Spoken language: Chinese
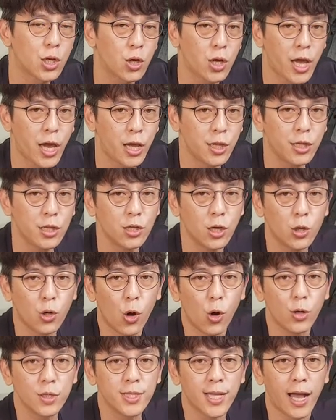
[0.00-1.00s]
KT 的
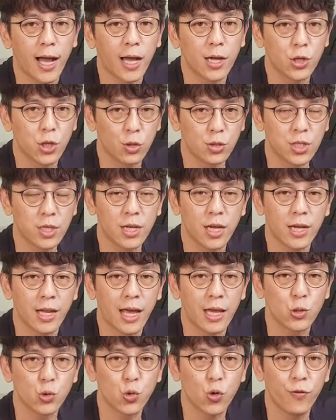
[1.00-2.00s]
工厂啊，都是可以
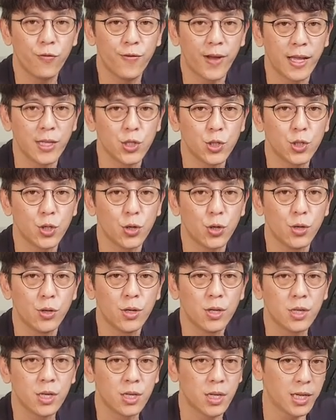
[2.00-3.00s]
来做翻修，
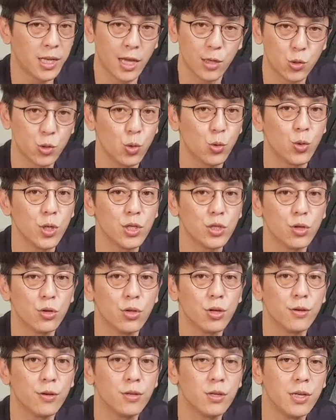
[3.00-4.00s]
可以来做维修
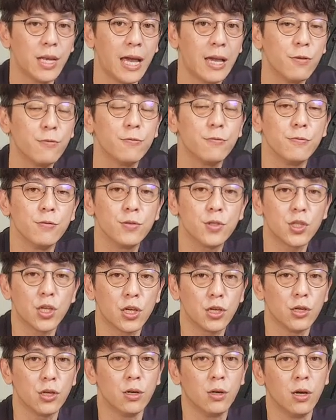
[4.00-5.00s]
的，来服务
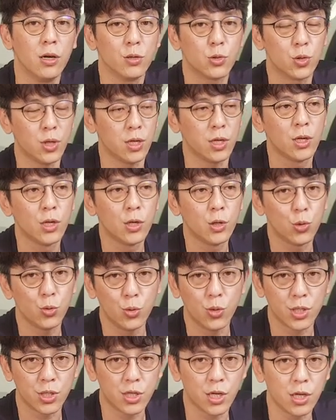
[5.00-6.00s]
车友哈。所以
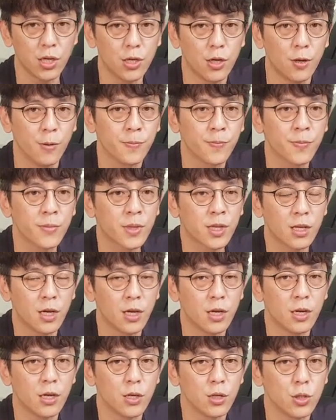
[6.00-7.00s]
如果车友
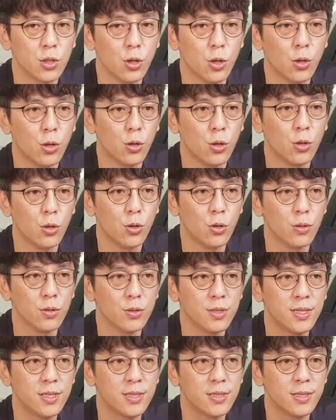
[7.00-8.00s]
呃有
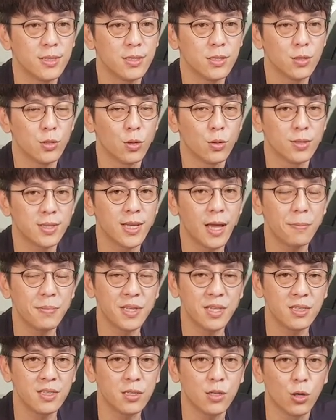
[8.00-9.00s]
有在
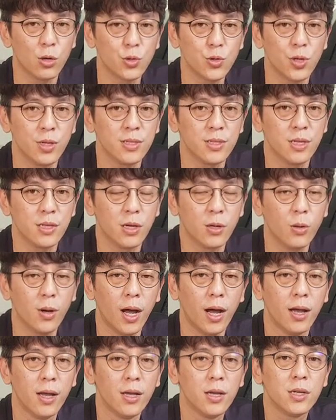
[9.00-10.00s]
变站器有选择的
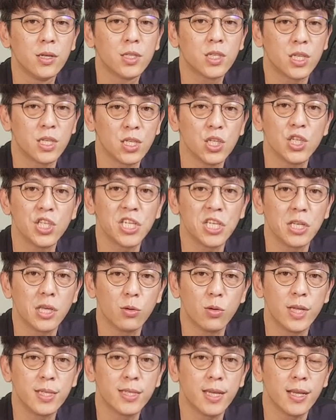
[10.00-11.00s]
话，其实经理
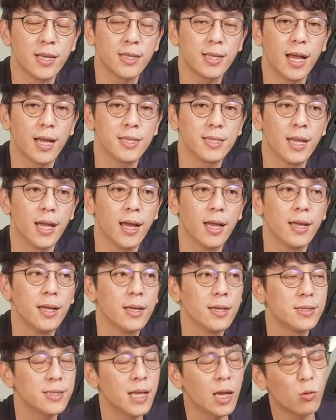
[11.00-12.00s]
会建议大家
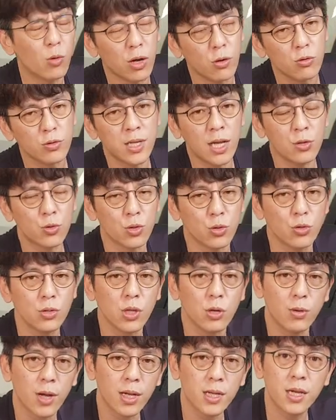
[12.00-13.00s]
在网络上询问
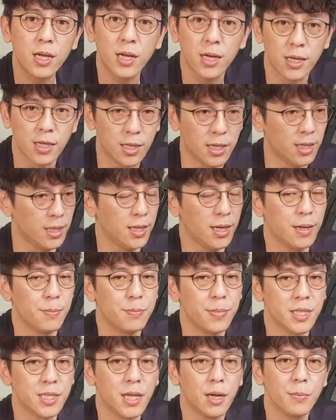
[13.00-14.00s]
的话，可能啊
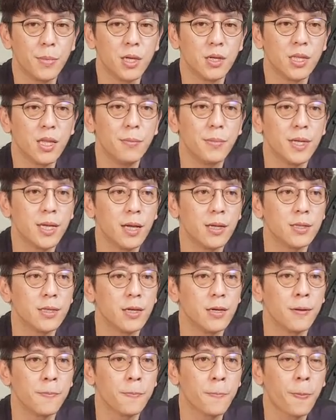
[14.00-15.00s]
比较没有那么样
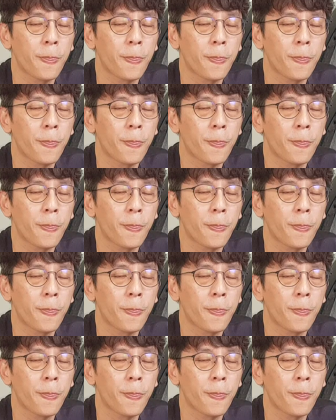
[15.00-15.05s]
的